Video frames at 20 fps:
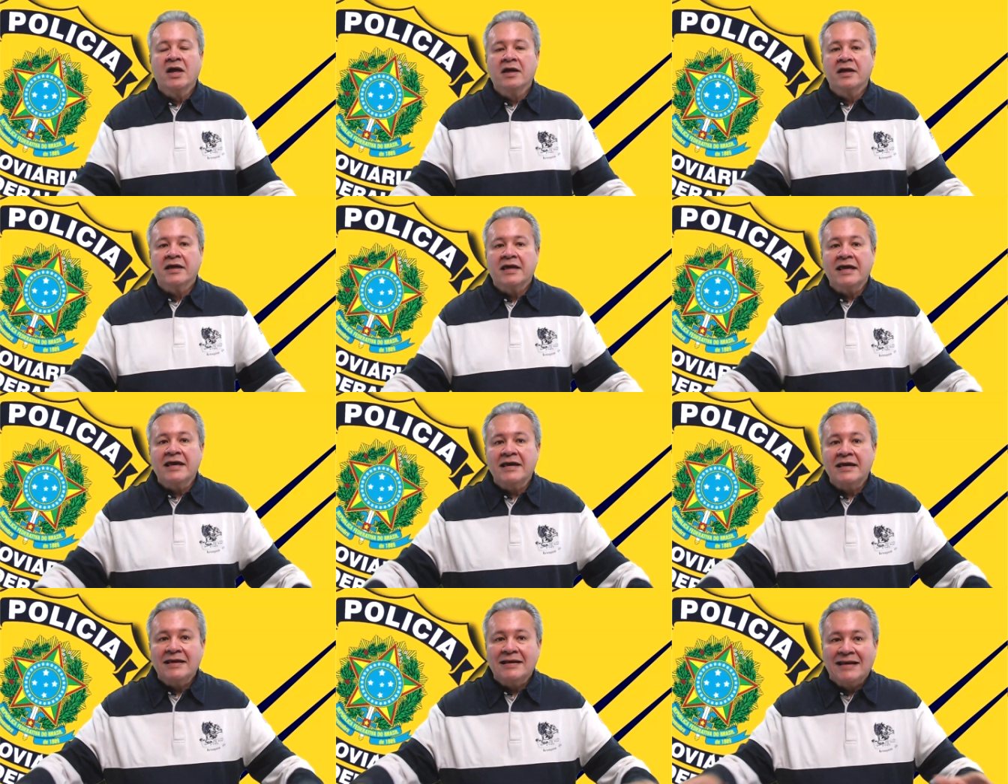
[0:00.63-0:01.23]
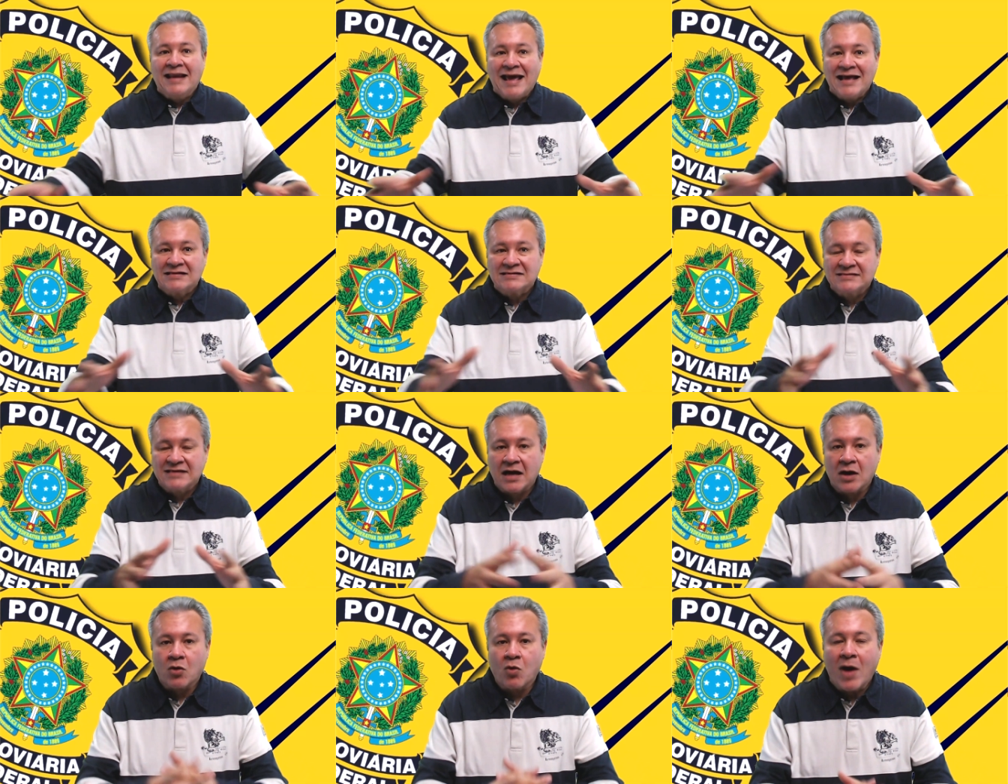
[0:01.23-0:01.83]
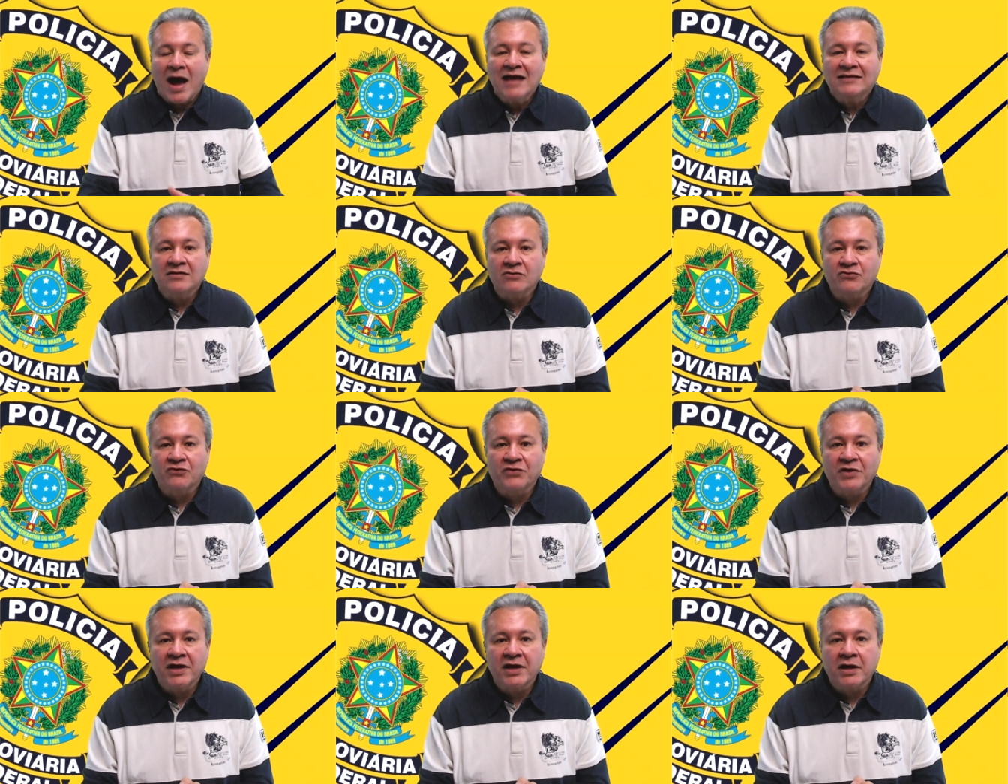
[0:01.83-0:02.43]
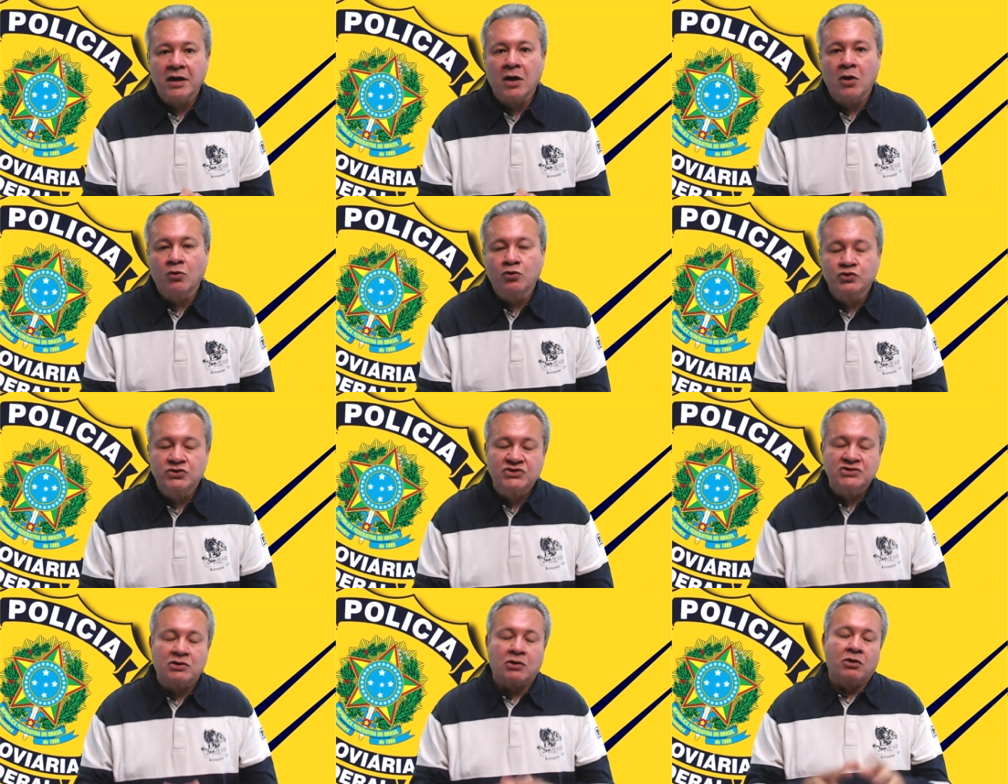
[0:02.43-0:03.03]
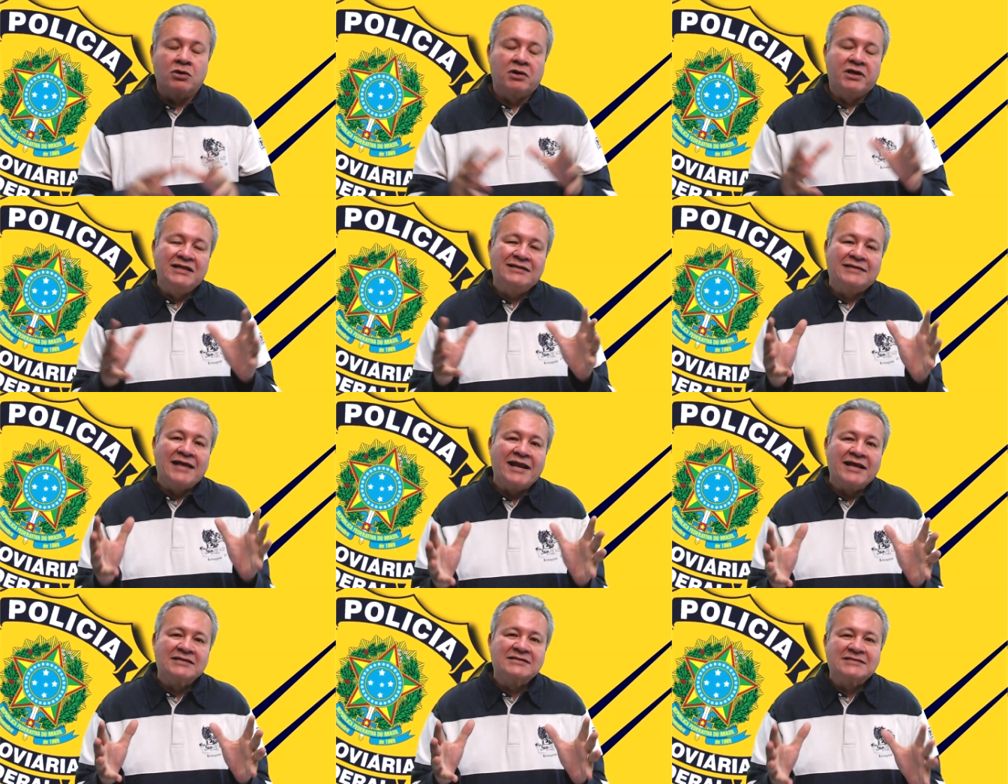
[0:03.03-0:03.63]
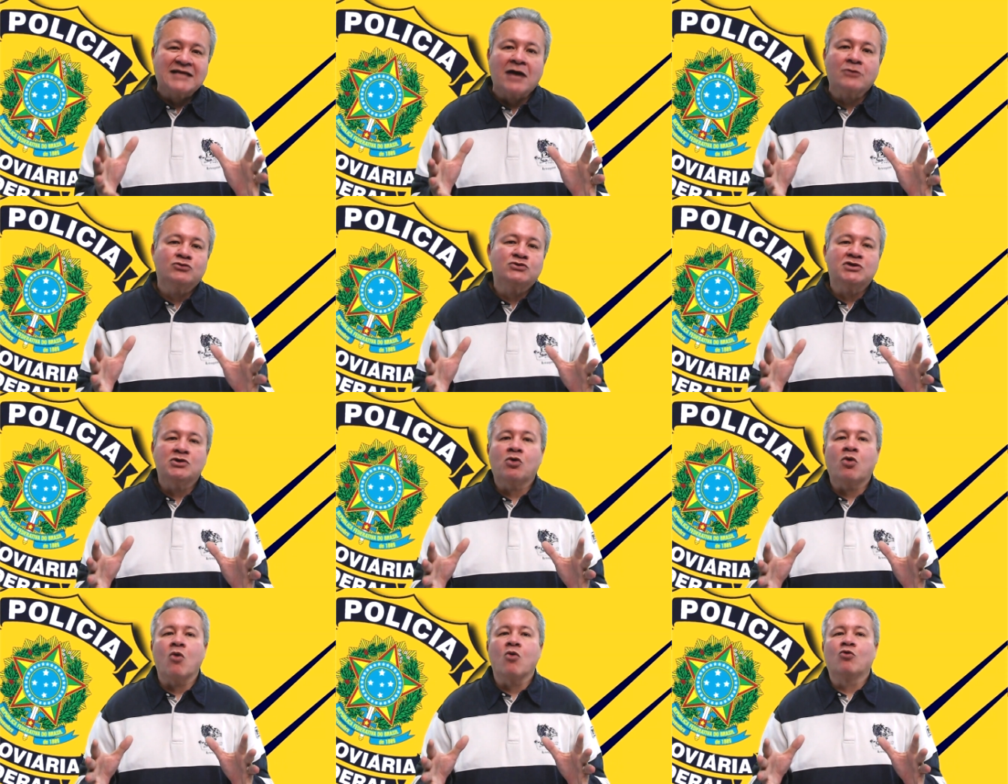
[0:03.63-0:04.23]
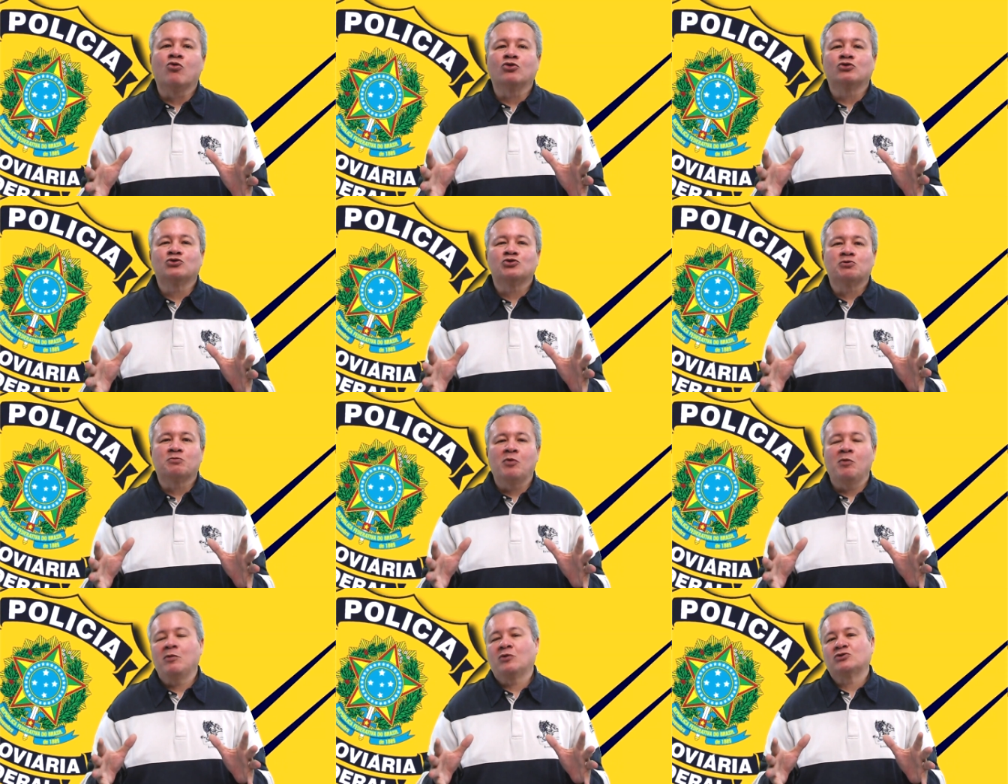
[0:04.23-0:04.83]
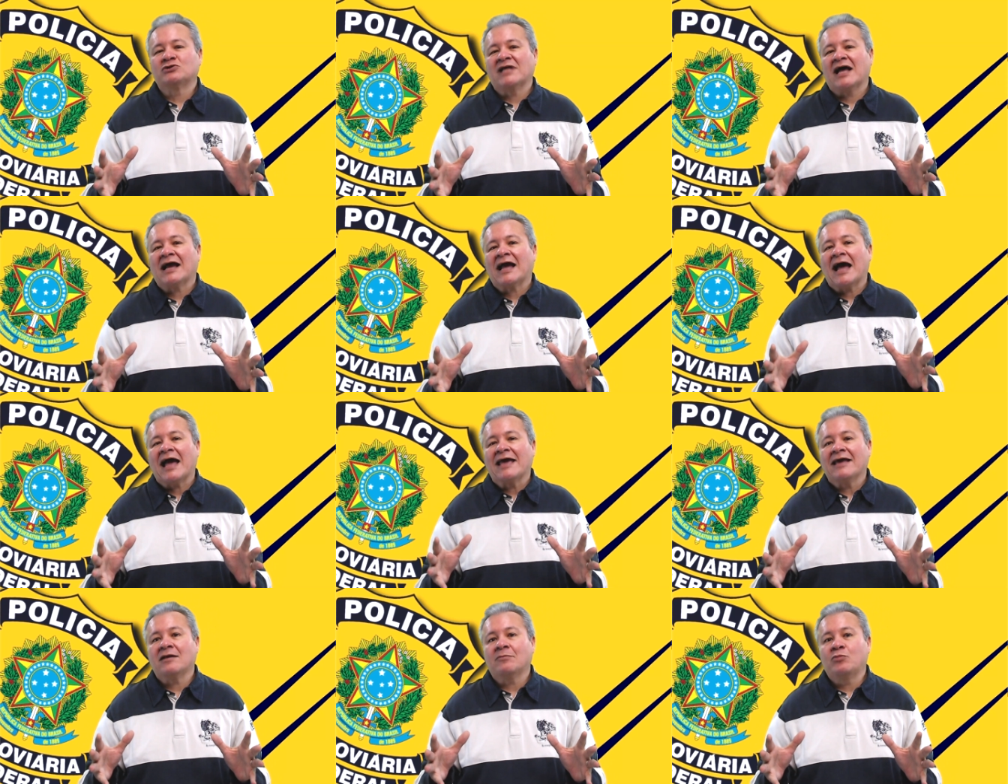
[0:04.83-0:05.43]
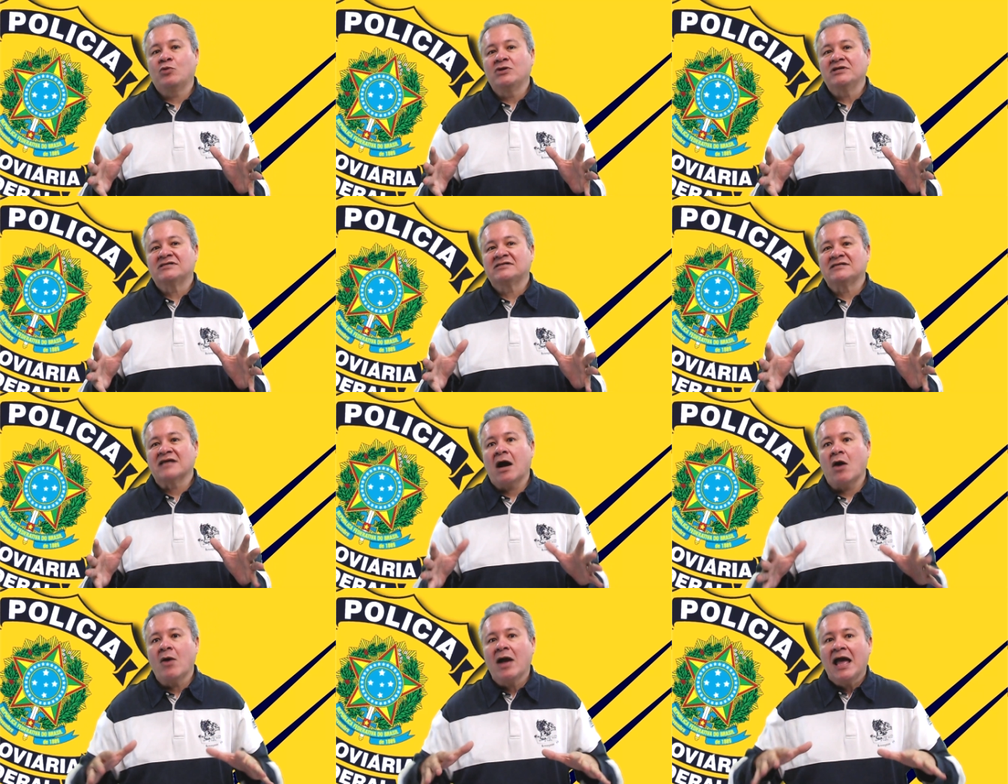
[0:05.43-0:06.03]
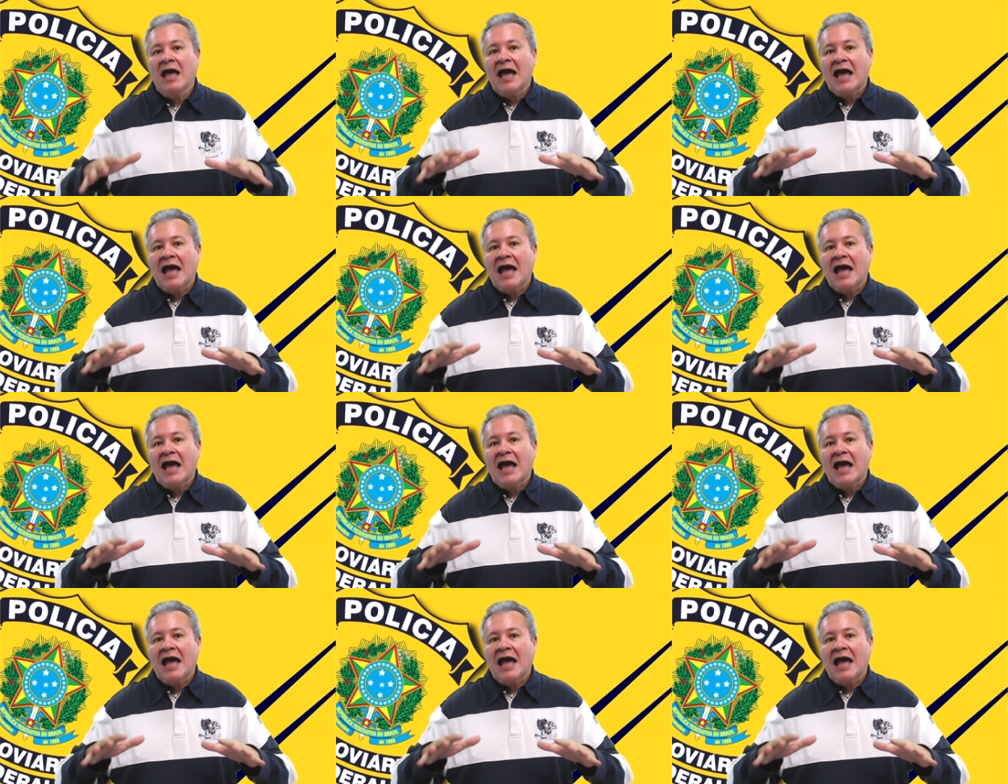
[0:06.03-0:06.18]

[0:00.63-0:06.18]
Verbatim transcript: E nessa quarta-feira, os interessados em concursos públicos da carreira policial